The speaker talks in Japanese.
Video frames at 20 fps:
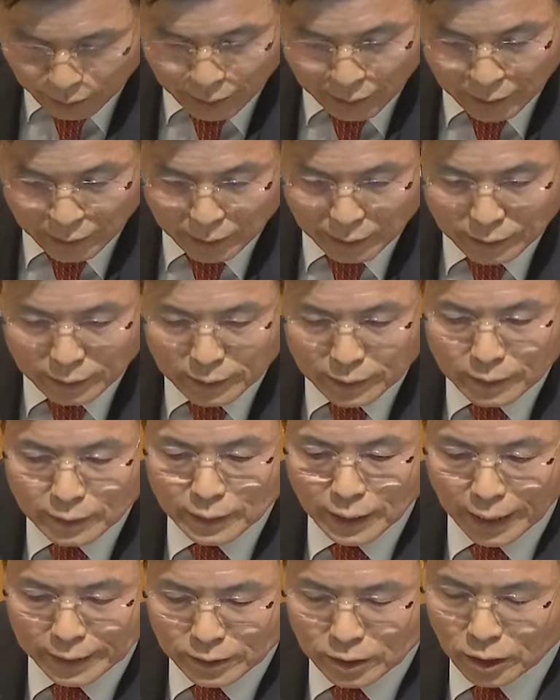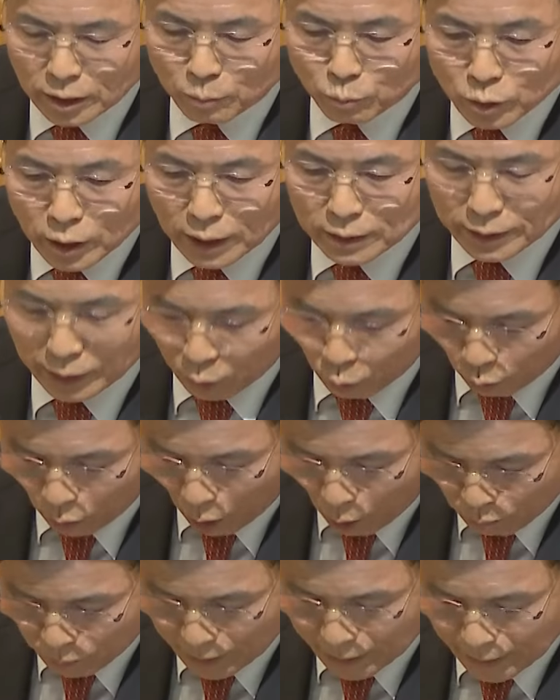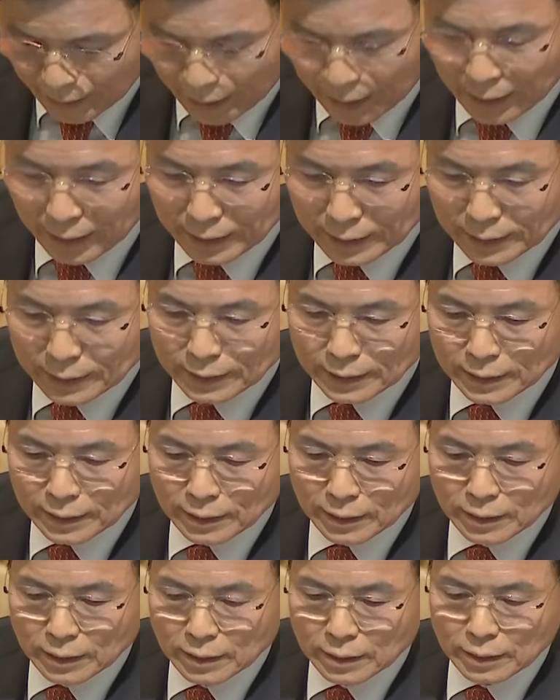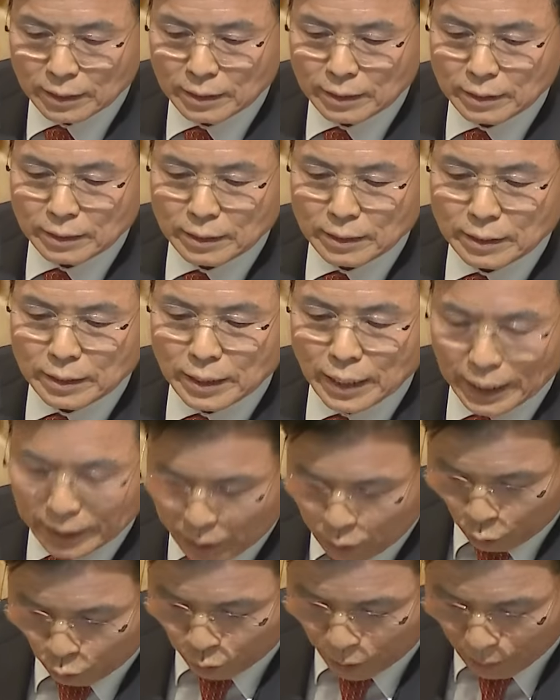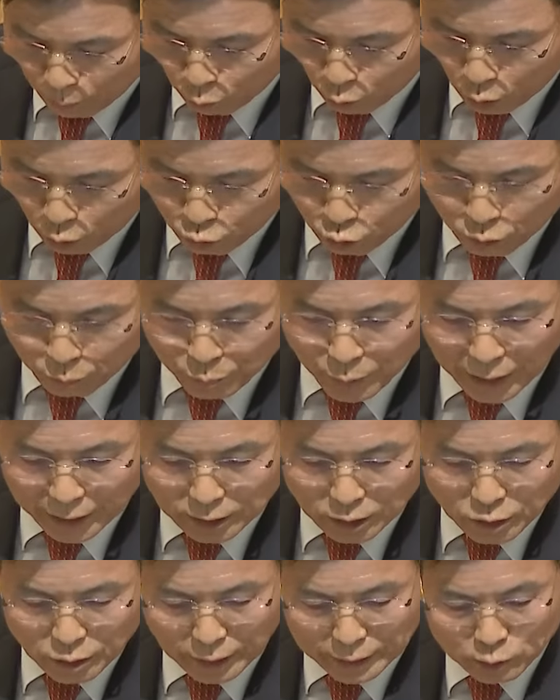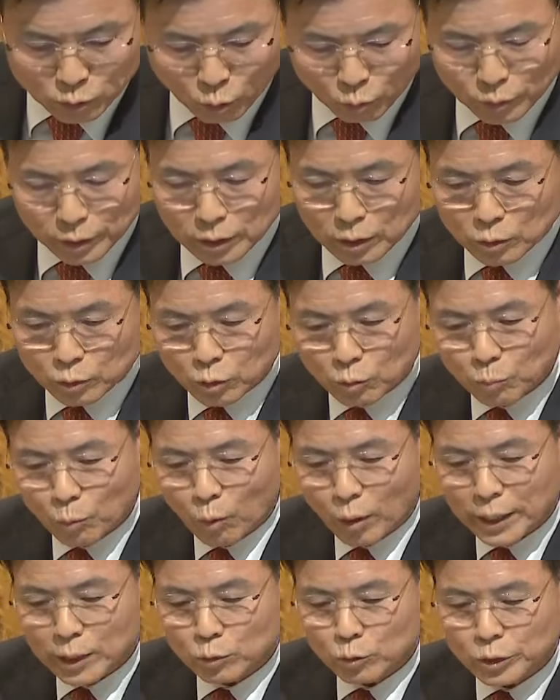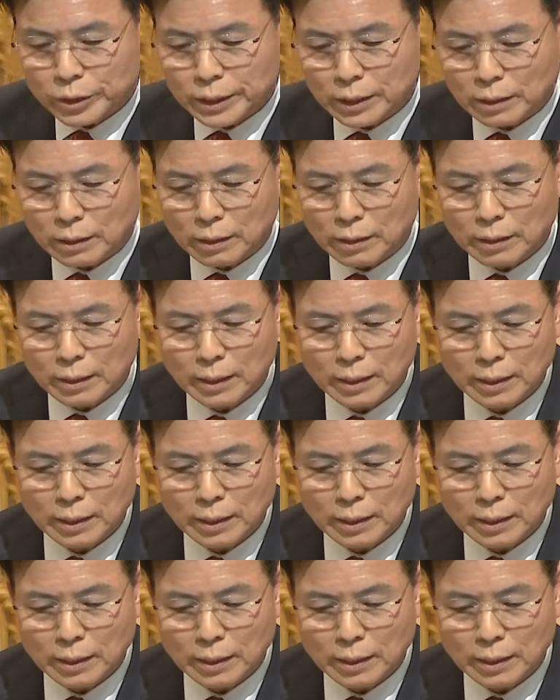姉妹がいるならば愛の心情で慰めてくださいますように1週間